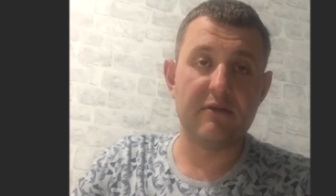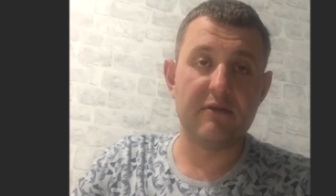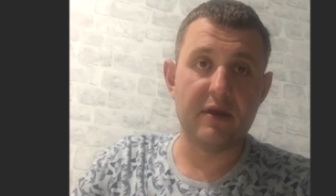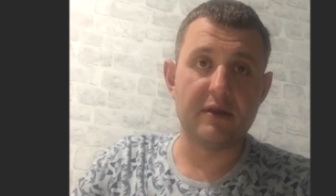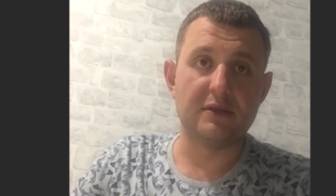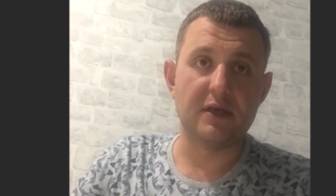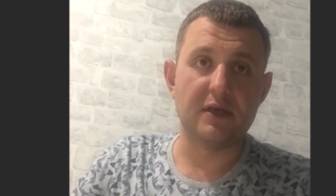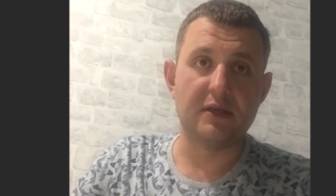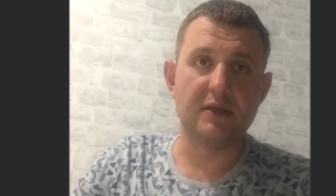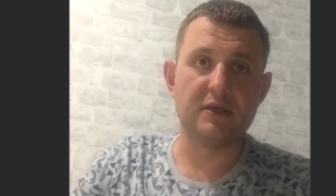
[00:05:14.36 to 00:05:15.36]

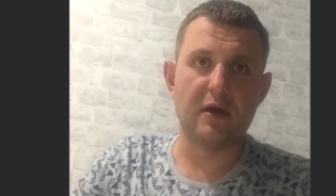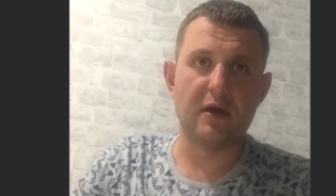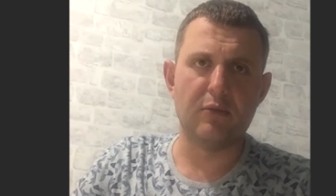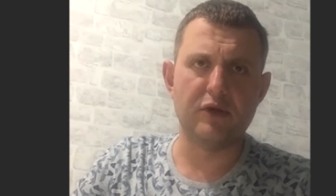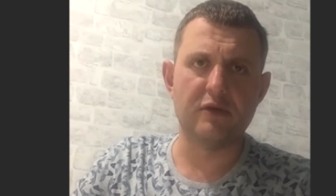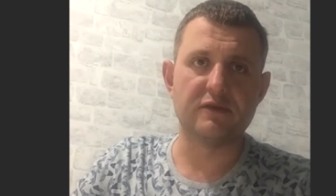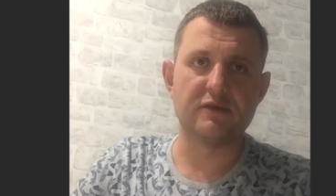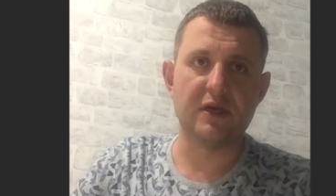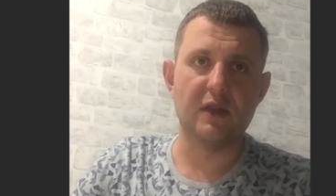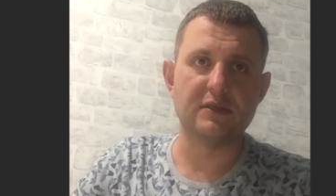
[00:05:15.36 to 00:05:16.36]
доверенности от этих работников
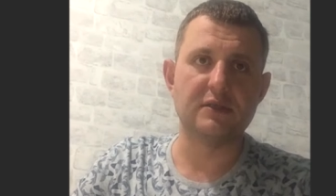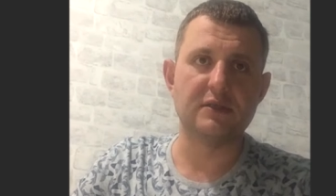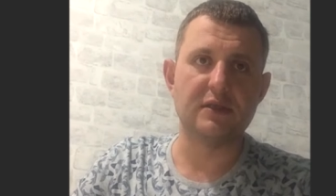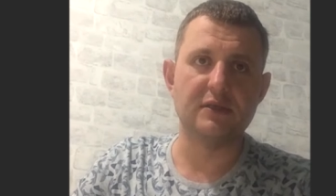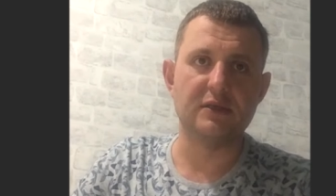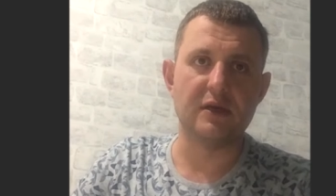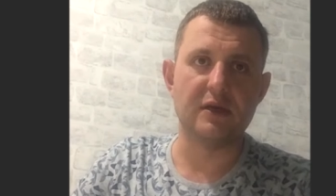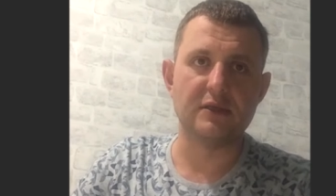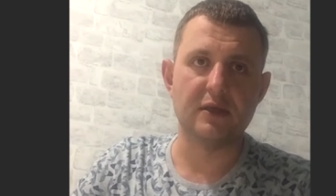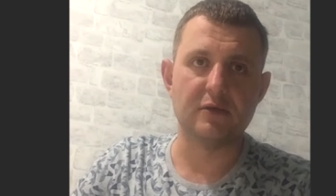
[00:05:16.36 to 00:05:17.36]
согласно статье
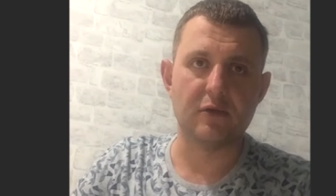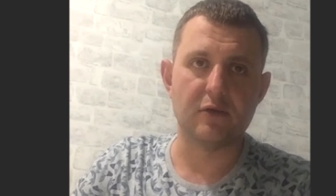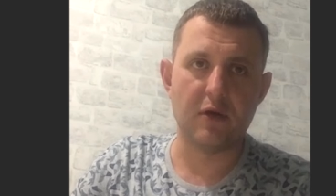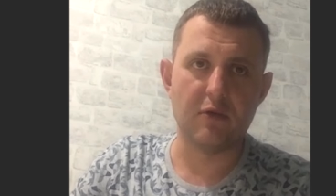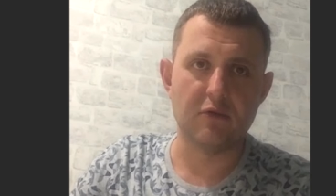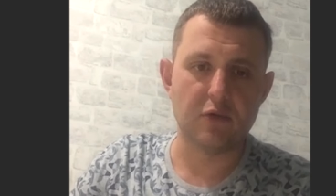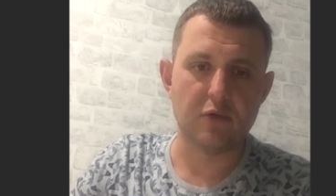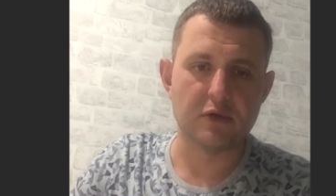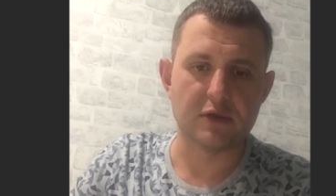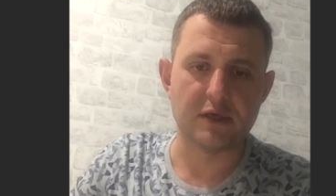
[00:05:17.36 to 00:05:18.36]
30 Трудового
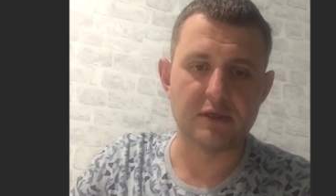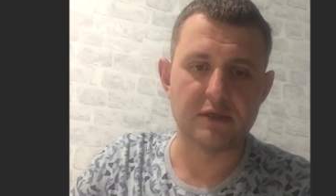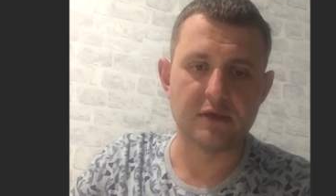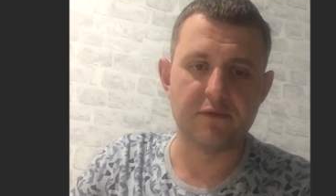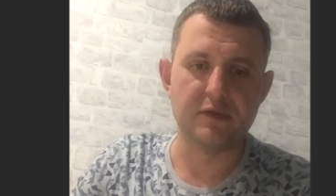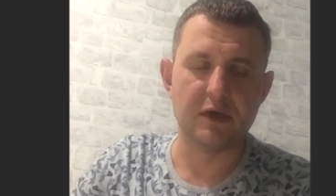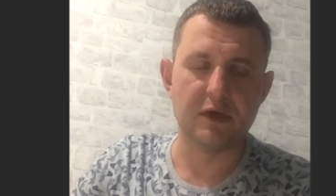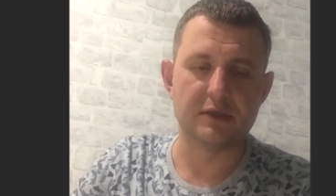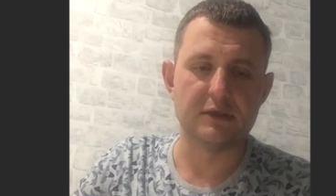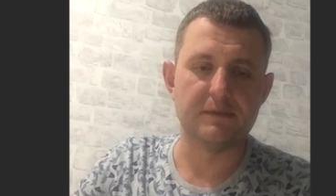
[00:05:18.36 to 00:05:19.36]
кодекса Российской
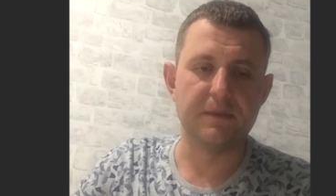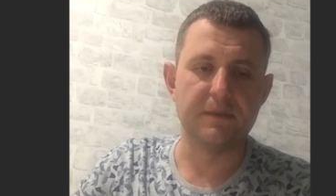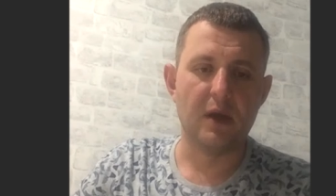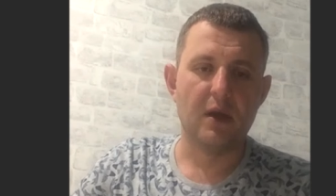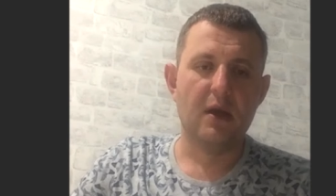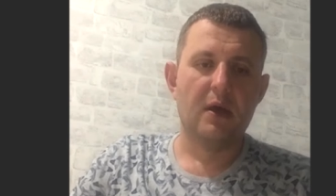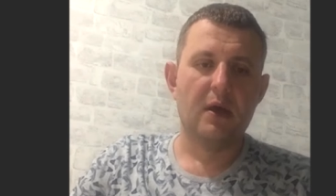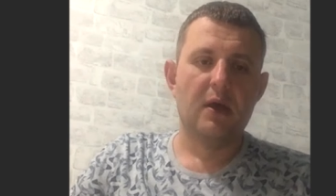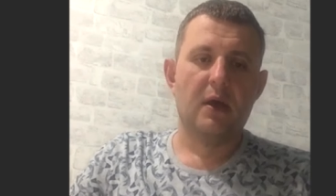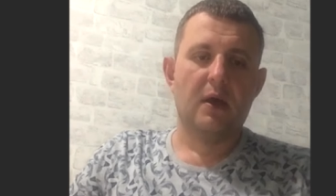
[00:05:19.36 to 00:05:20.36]
Федерации.
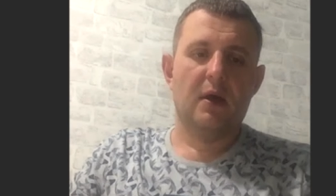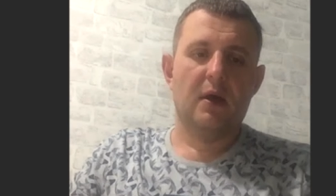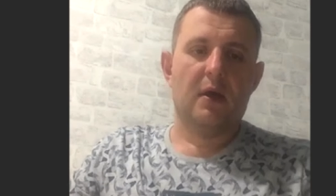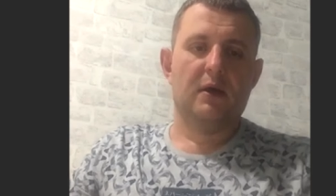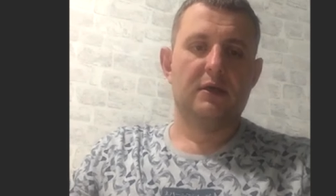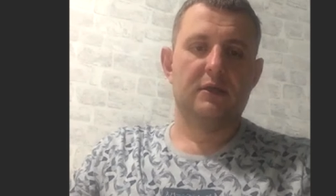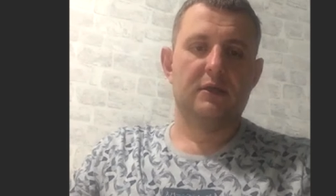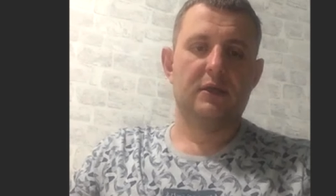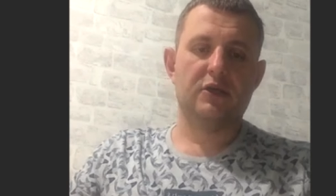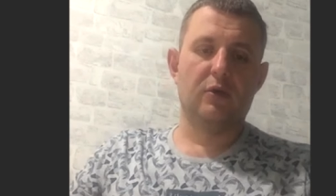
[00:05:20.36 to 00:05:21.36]
А,
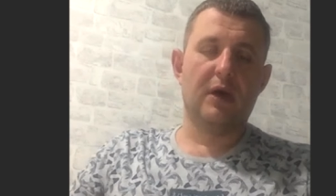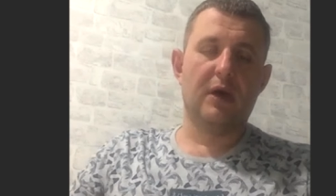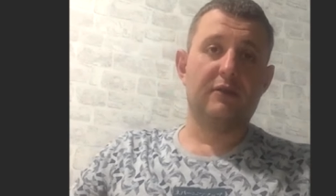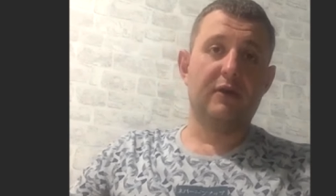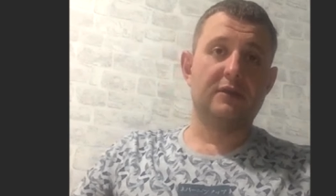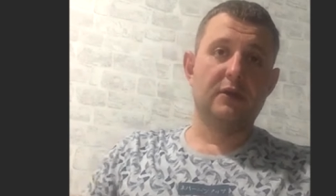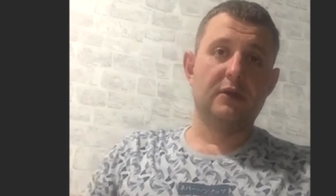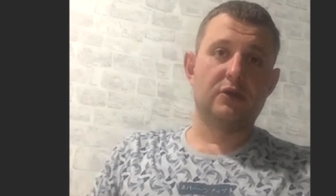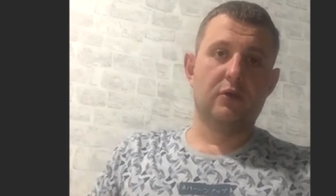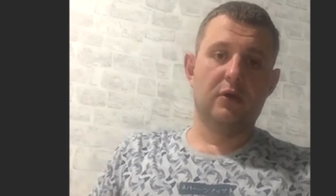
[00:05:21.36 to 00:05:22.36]
на что мы ответили,
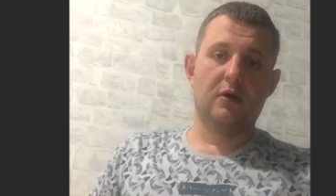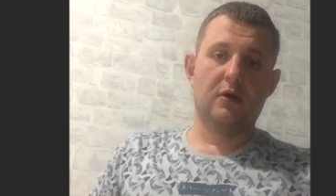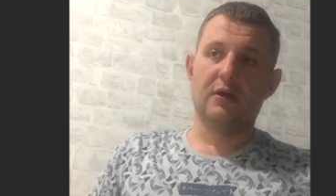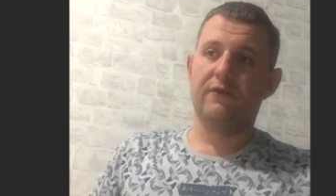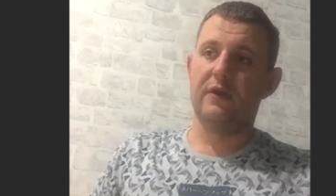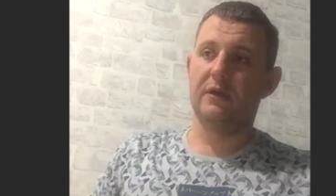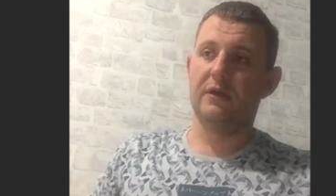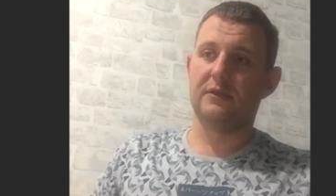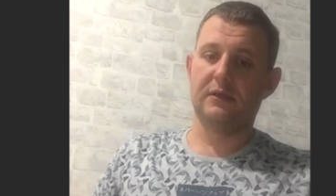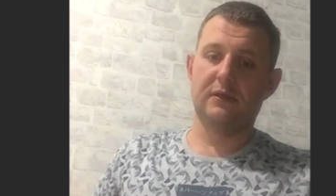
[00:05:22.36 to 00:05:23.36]
что
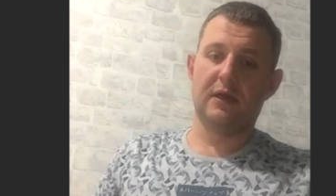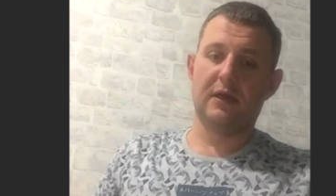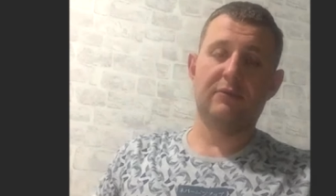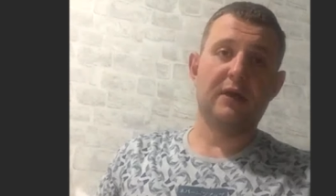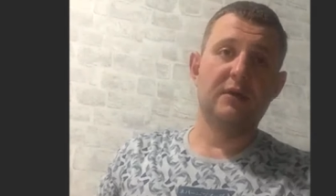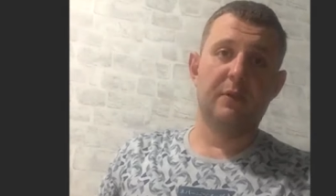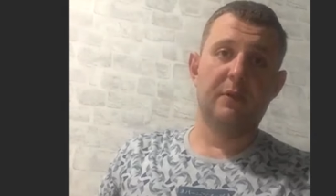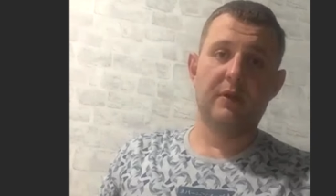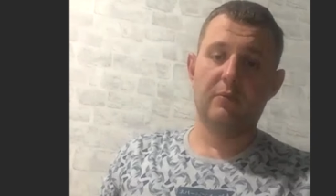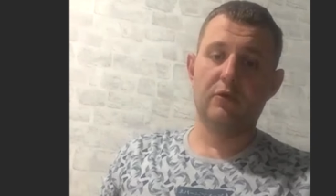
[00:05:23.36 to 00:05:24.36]
конференции нам такие
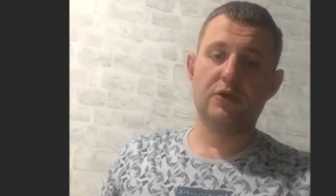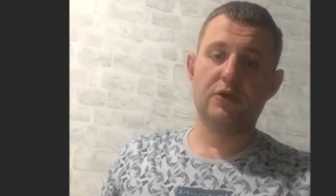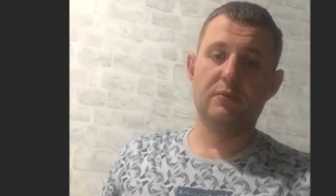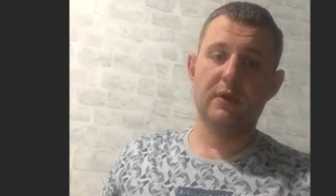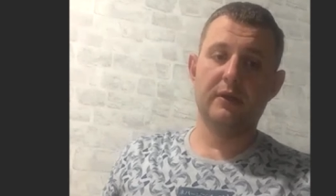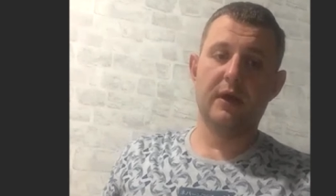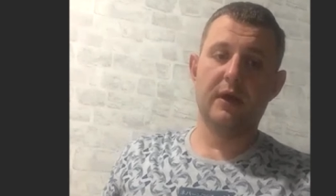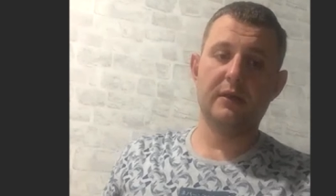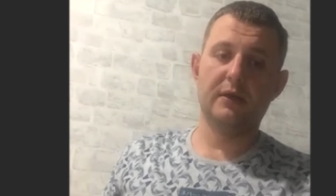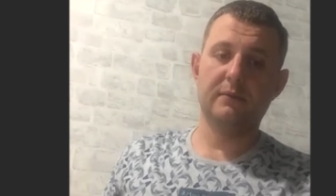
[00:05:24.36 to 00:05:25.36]
полномочия были
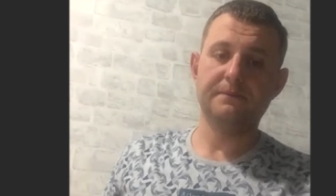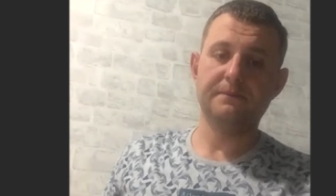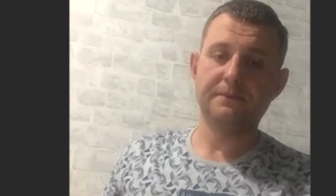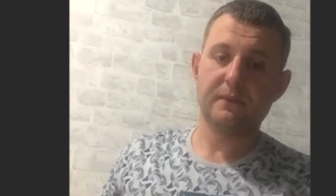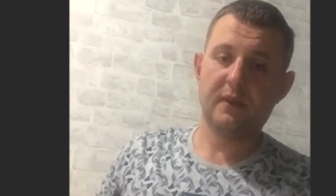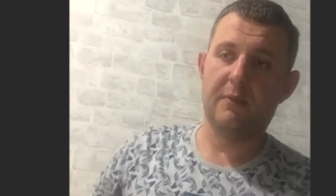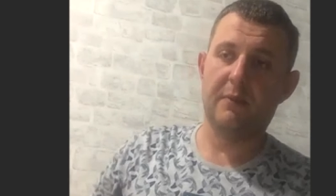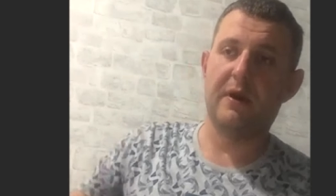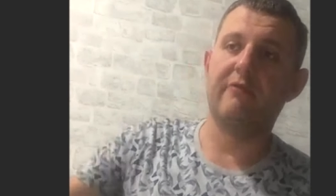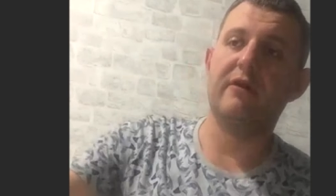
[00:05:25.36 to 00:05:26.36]
даны,
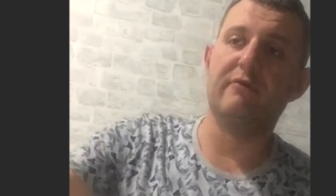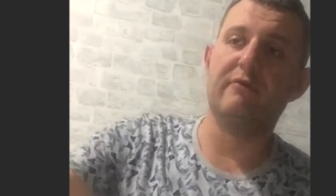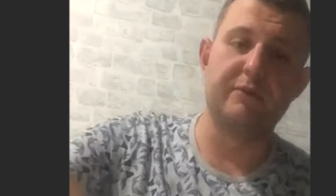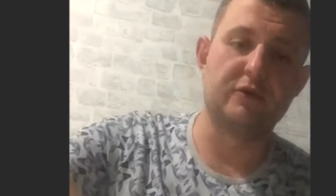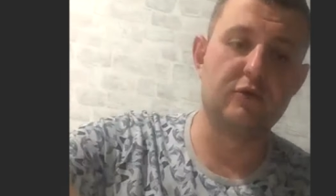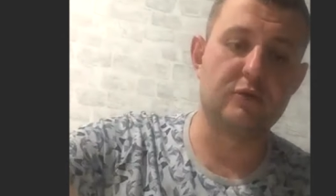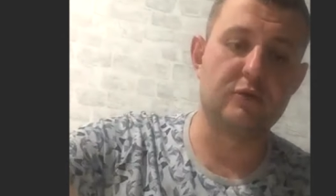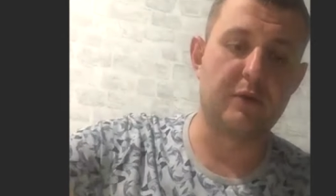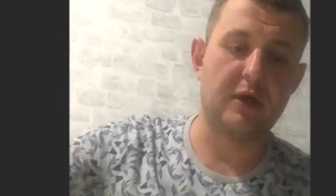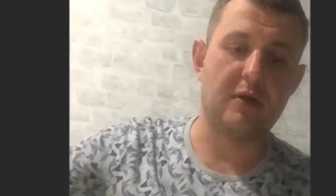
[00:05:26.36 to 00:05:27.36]
направили выписку
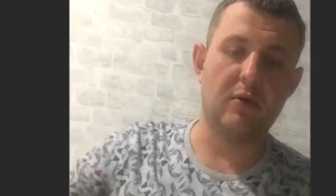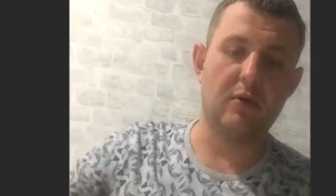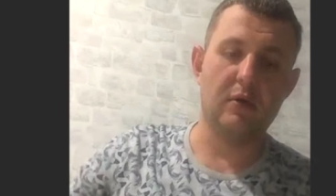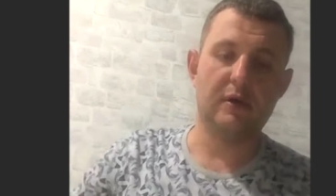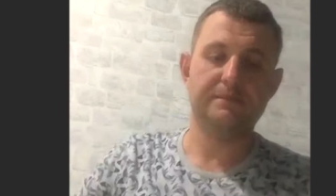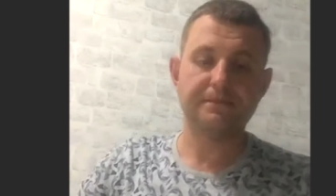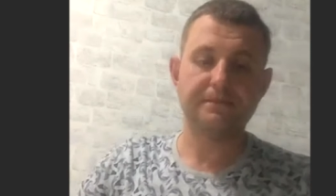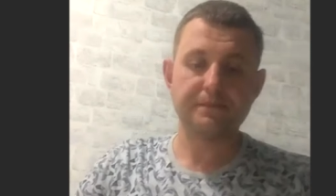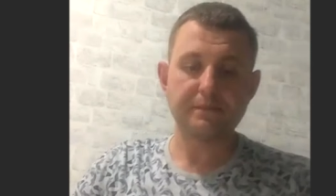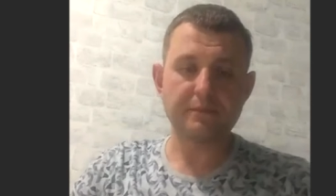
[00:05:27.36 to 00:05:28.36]
из
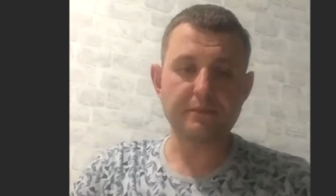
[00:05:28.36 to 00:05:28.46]
протокола,